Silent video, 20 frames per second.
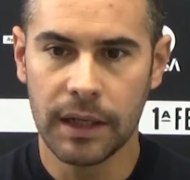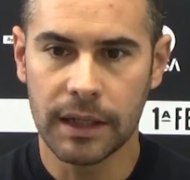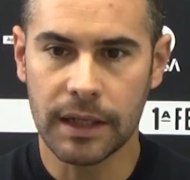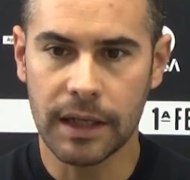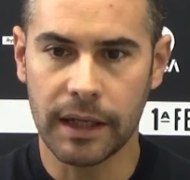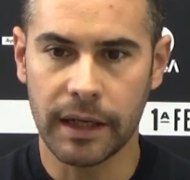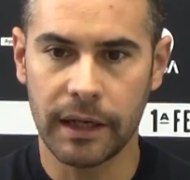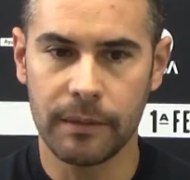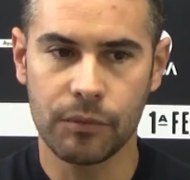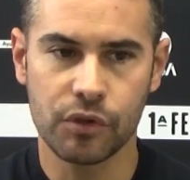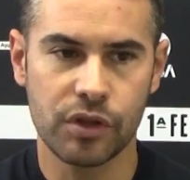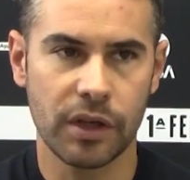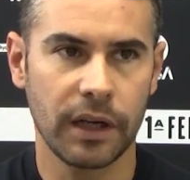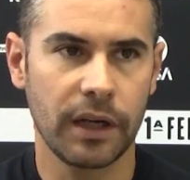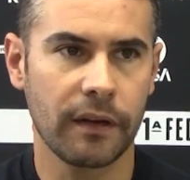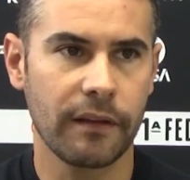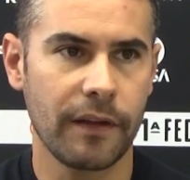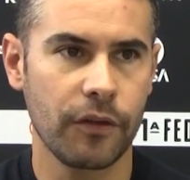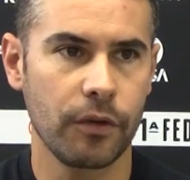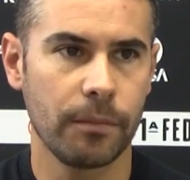queremos
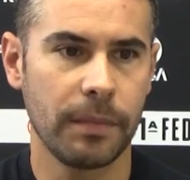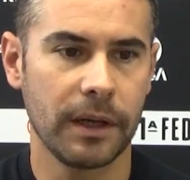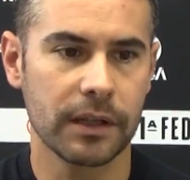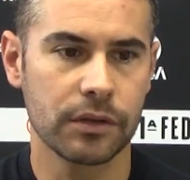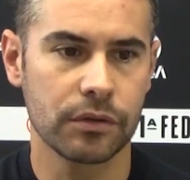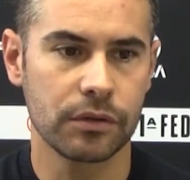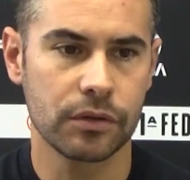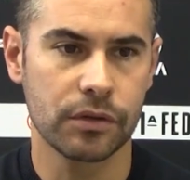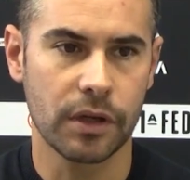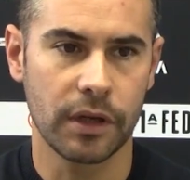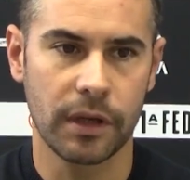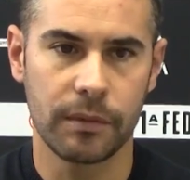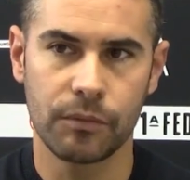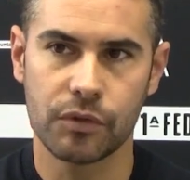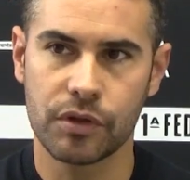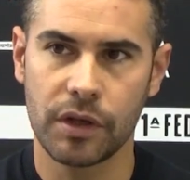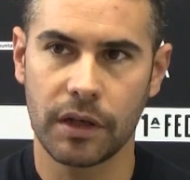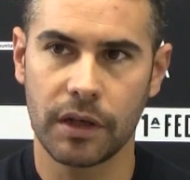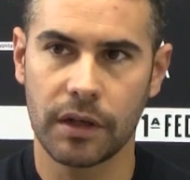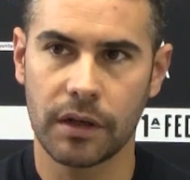seguir dando pasos,
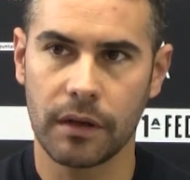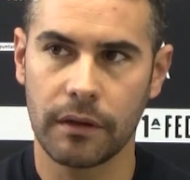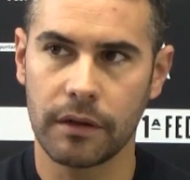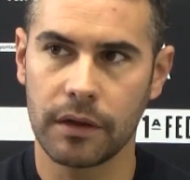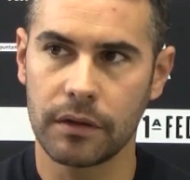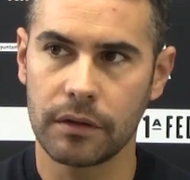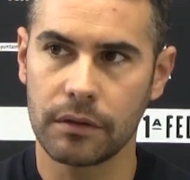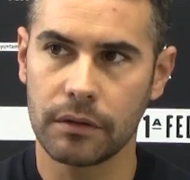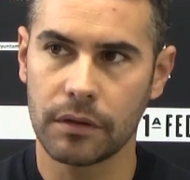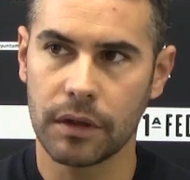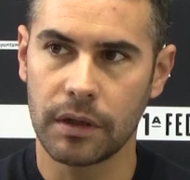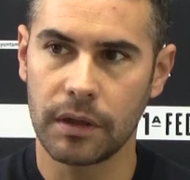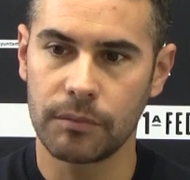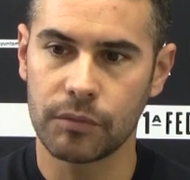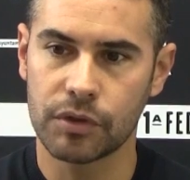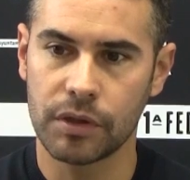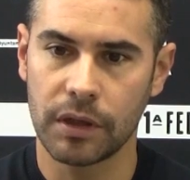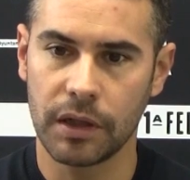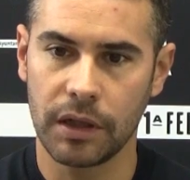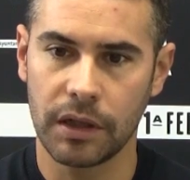queremos seguir creciendo,
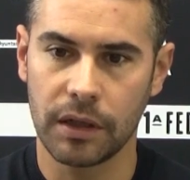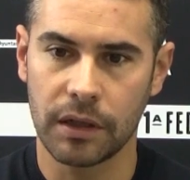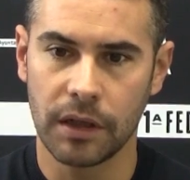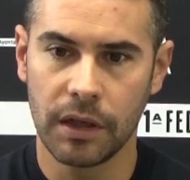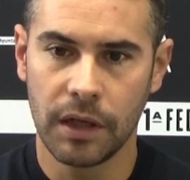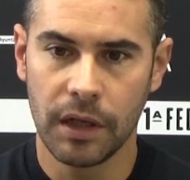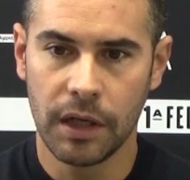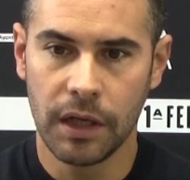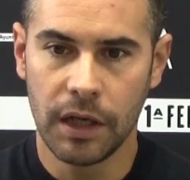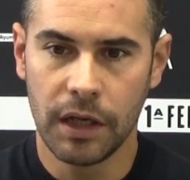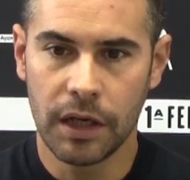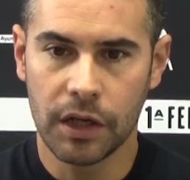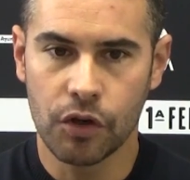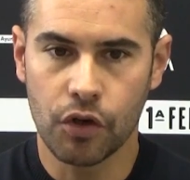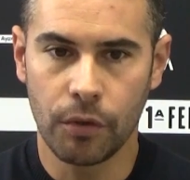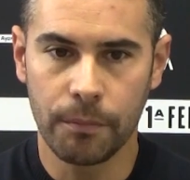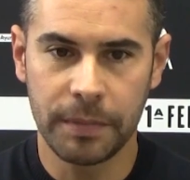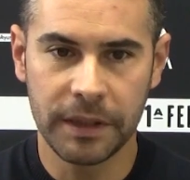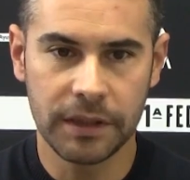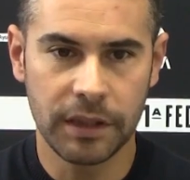queremos seguir
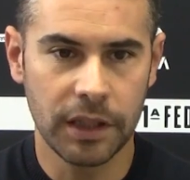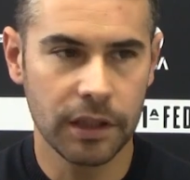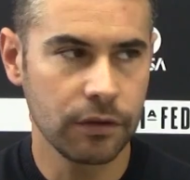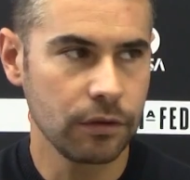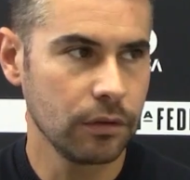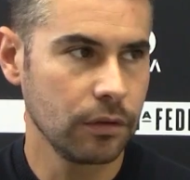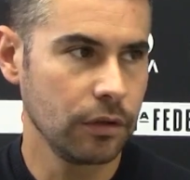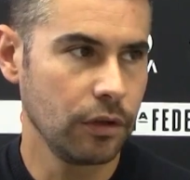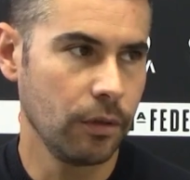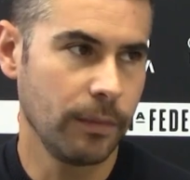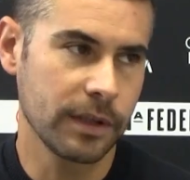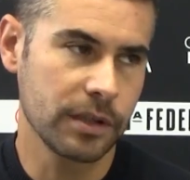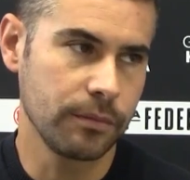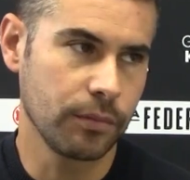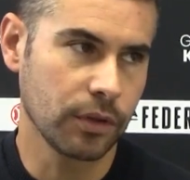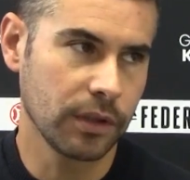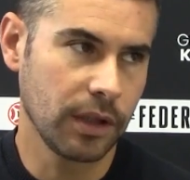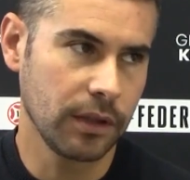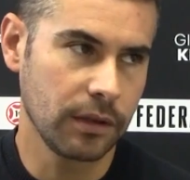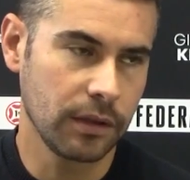compitiendo y lo más
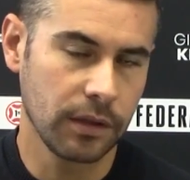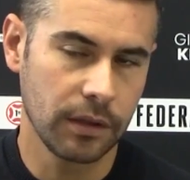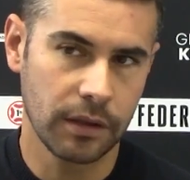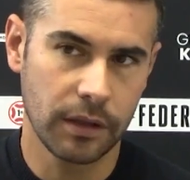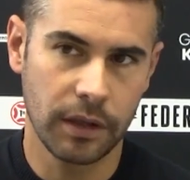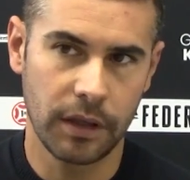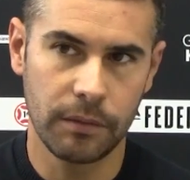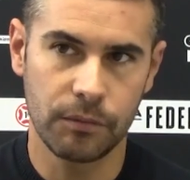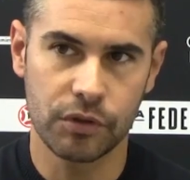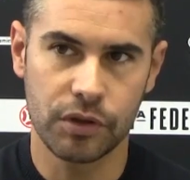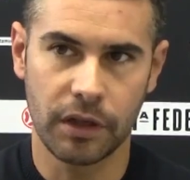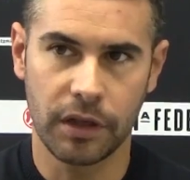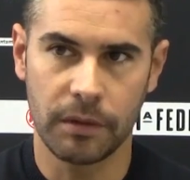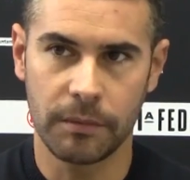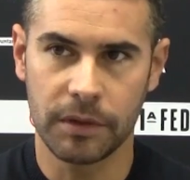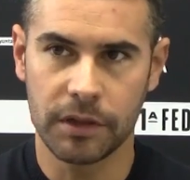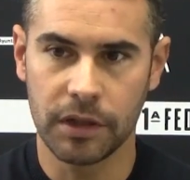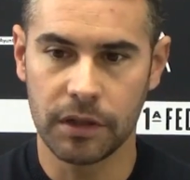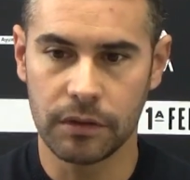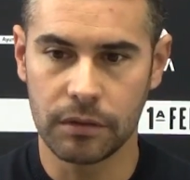importante, queremos seguir
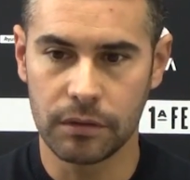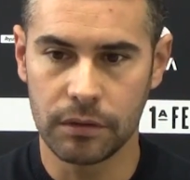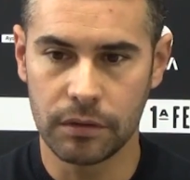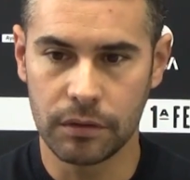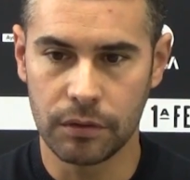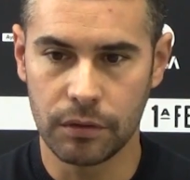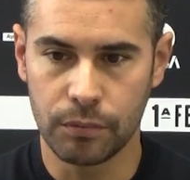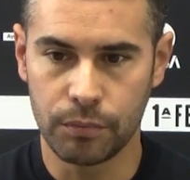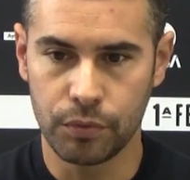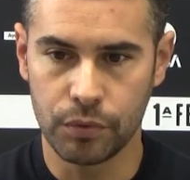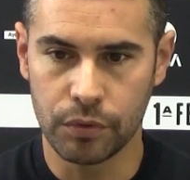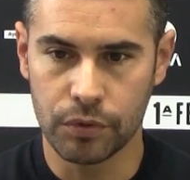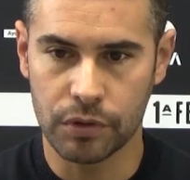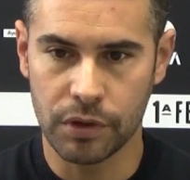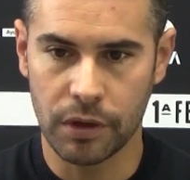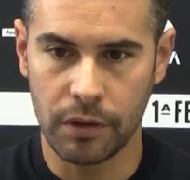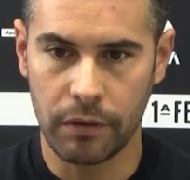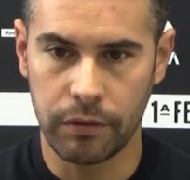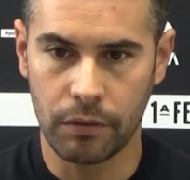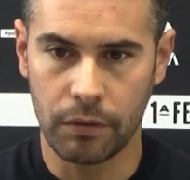metiendo puntos
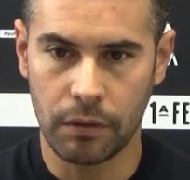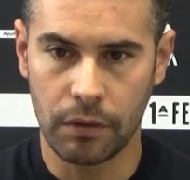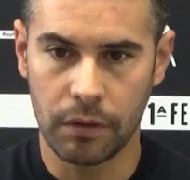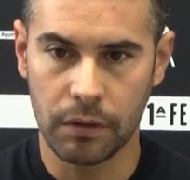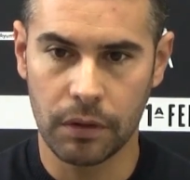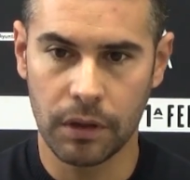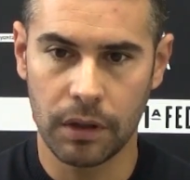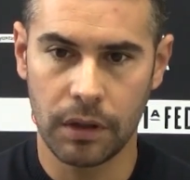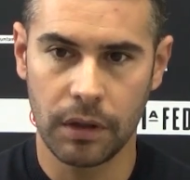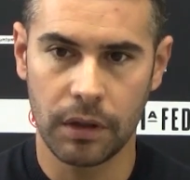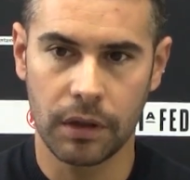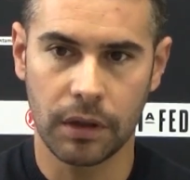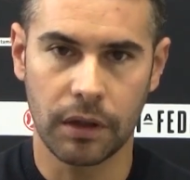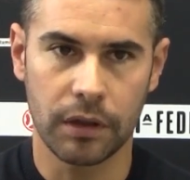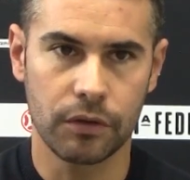en el zurrón que,